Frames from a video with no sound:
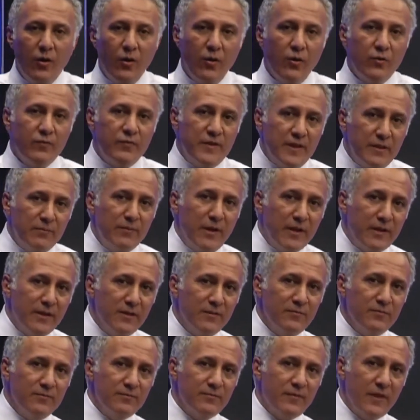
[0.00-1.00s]

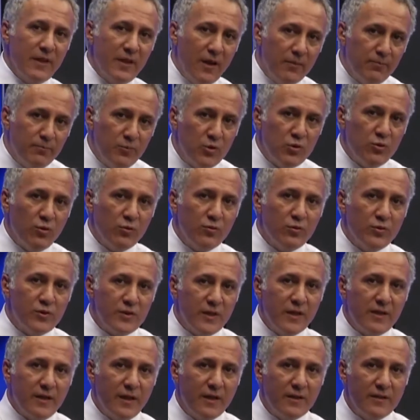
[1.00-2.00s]
firmanın yapmış olduğu
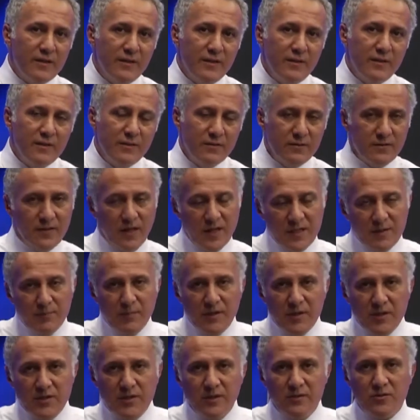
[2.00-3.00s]
zararı tazmin
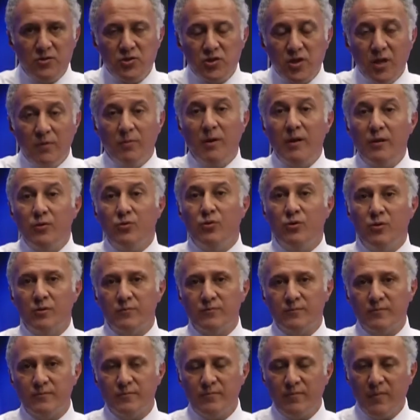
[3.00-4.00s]
için çabalıyor.
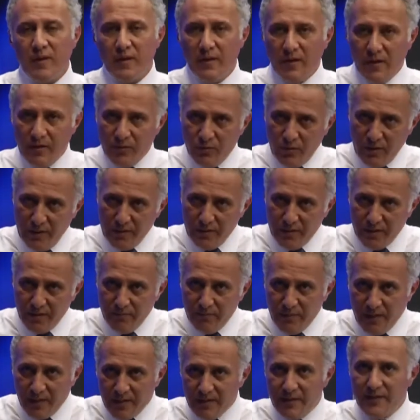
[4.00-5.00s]
Ya diyor
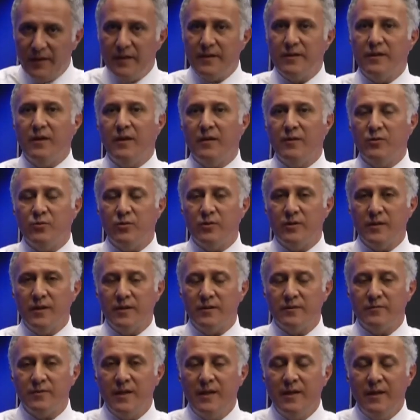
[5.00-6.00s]
indirimlerini geri alıyorlar.
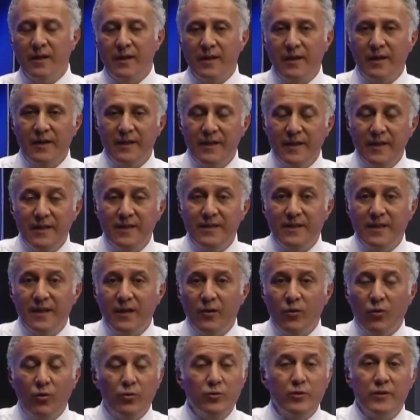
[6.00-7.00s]
İyi de
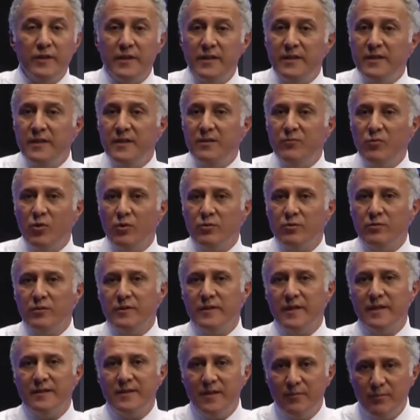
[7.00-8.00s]
onun indirim olduğunu
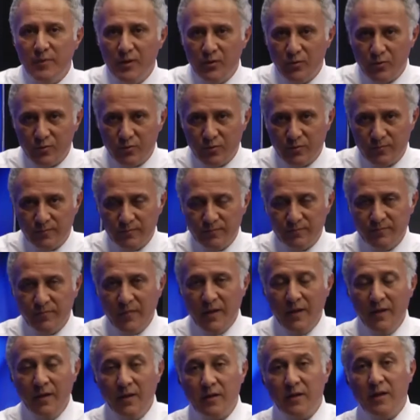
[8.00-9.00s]
nereden biliyorsun?
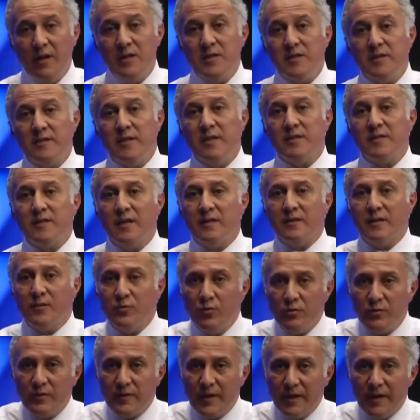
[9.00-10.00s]
Kaç liraya
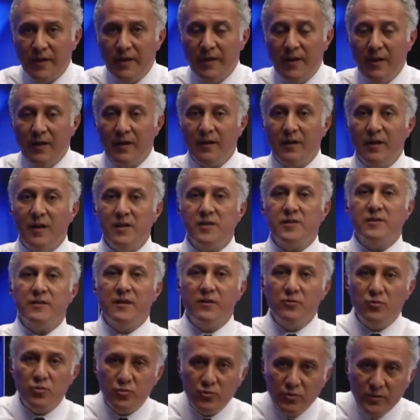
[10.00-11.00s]
satılıyordu da kaç liraya
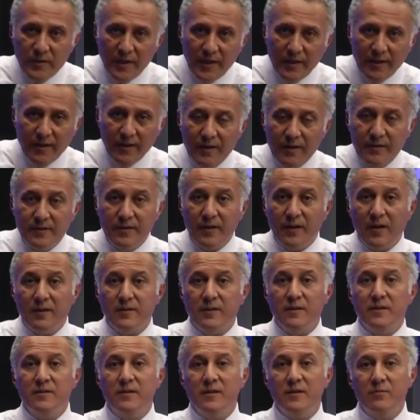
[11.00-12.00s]
düştü de ne kadar
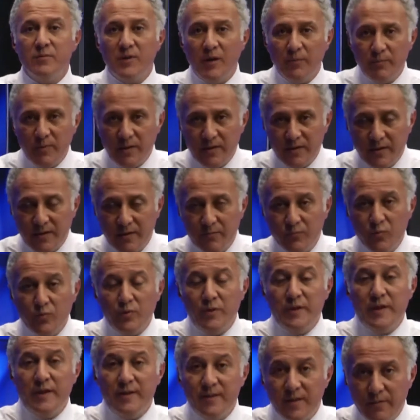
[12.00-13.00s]
indirim yapıldı bunu
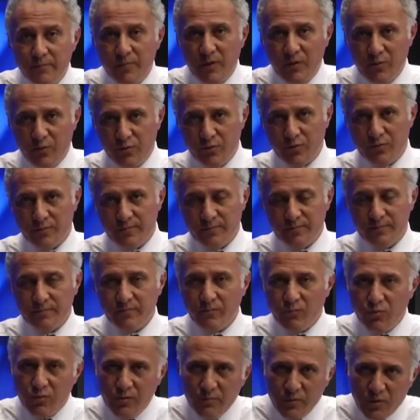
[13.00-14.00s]
nereden biliyorsun?
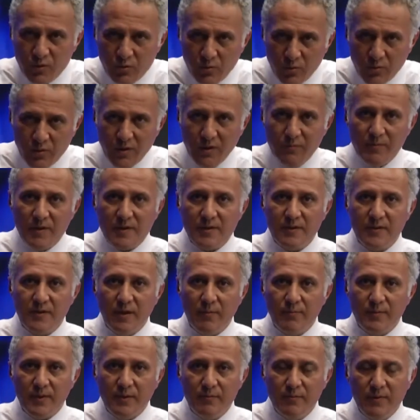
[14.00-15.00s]
Bunun bir sorgulamasını
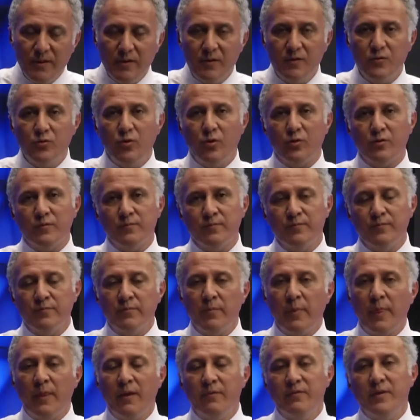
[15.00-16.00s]
yaptın mı? Yok.
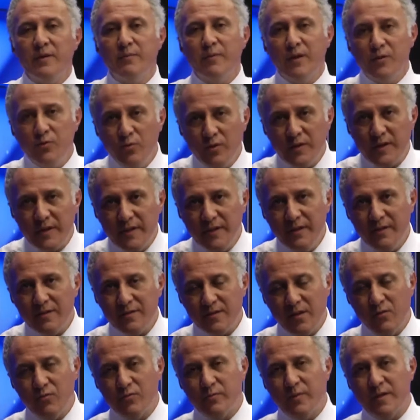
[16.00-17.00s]
Firma diyor ki
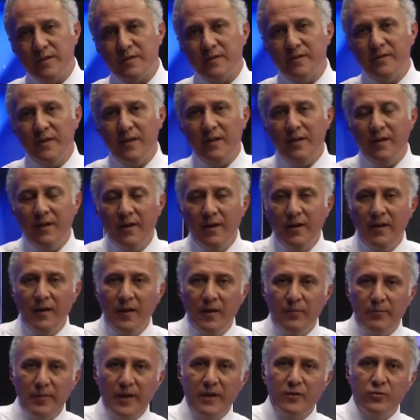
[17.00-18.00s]
savunmasında
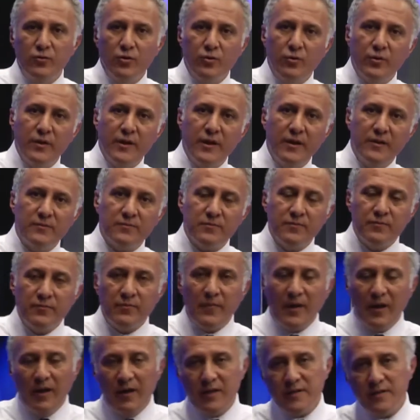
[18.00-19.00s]
ben diyor ona
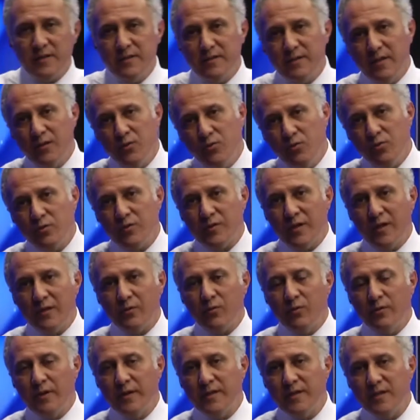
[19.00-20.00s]
aslında 100 liralık
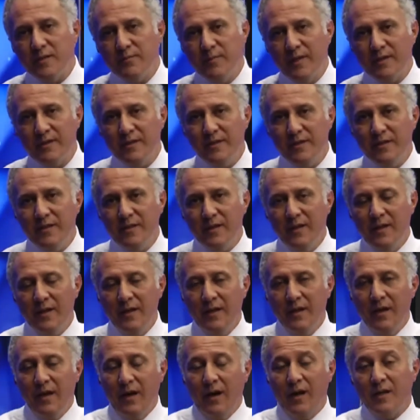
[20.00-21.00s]
olan hizmeti
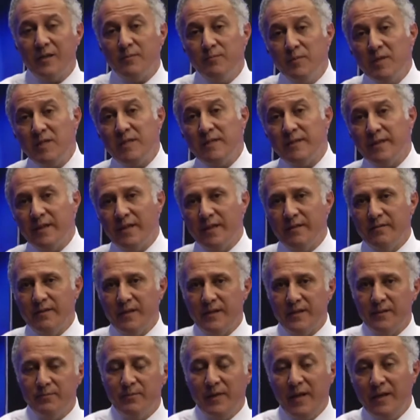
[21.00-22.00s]
60 liraya
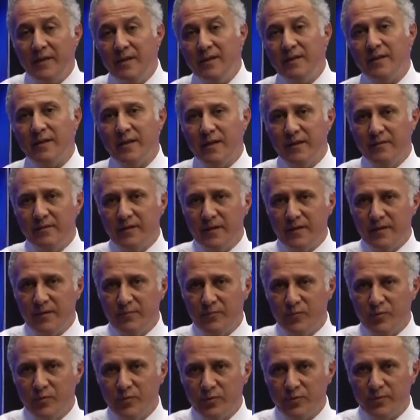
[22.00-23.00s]
verdim, 50 liraya verdim
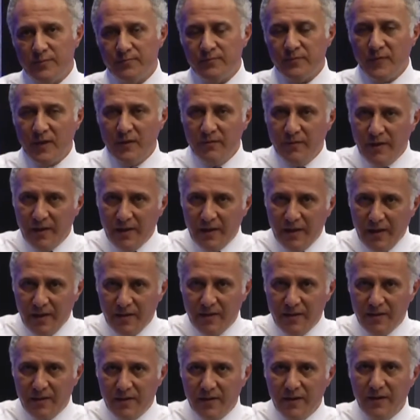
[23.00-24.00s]
diyor. Ve
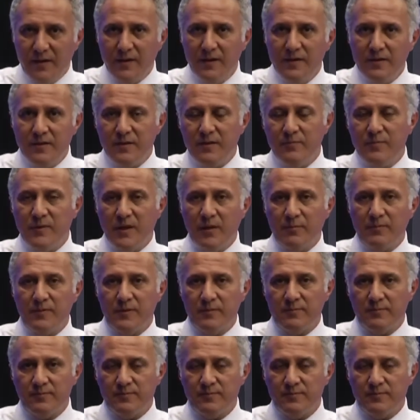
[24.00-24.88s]
50 lira indirim yaptım.